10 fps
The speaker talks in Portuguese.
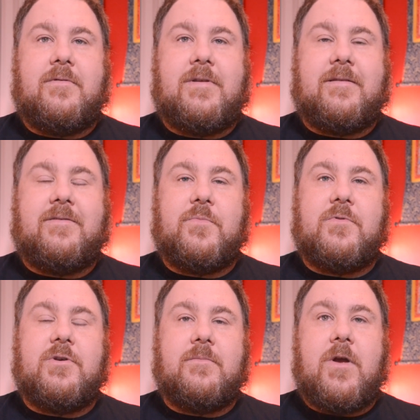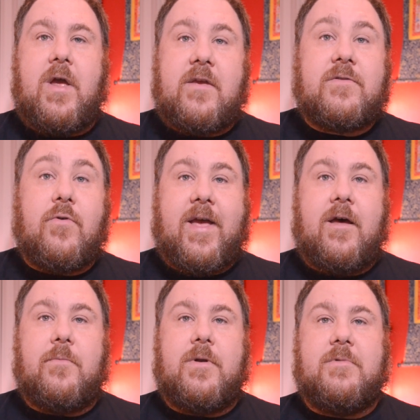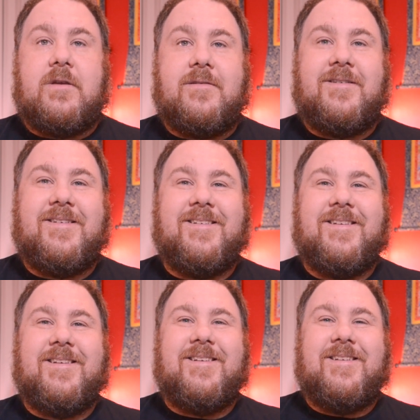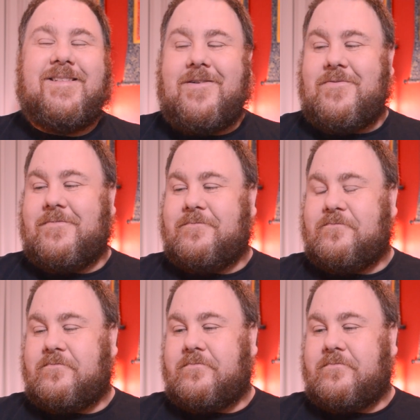desse tipo de, é isso que eu quero para mim. Então,